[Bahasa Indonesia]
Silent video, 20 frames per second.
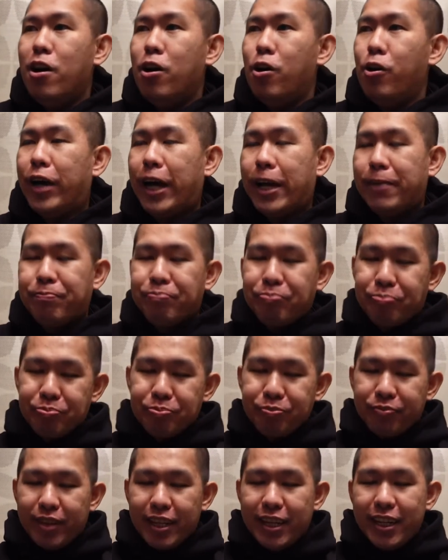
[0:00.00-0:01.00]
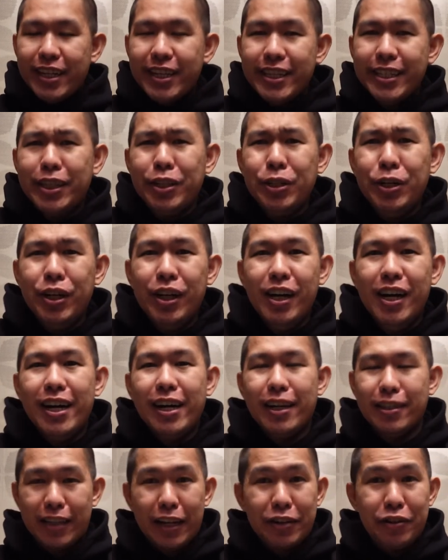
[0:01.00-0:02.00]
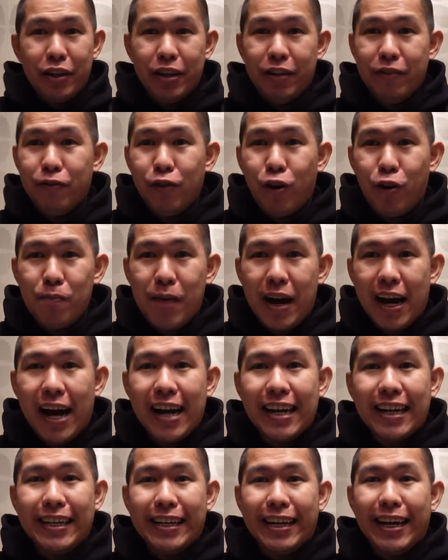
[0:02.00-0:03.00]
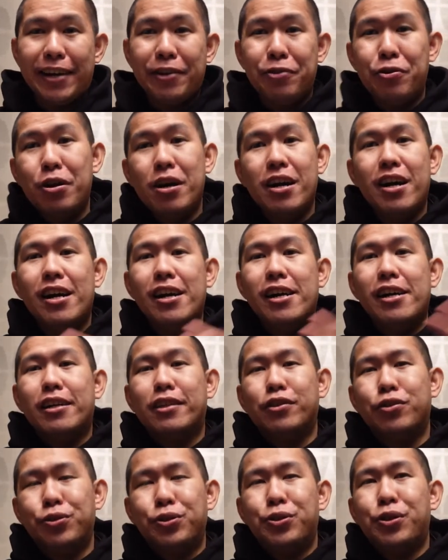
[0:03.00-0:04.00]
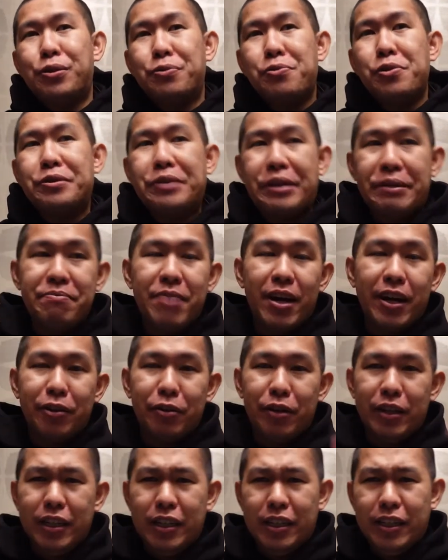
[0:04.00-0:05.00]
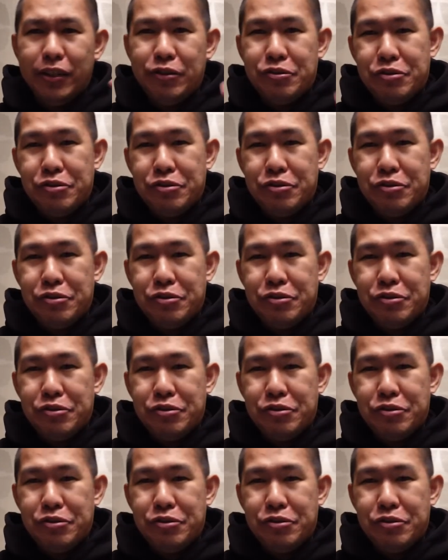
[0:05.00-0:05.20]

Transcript: Oke, okay, itu terjadi vlog makanan nih karena gue jujur gue sering banget kalau di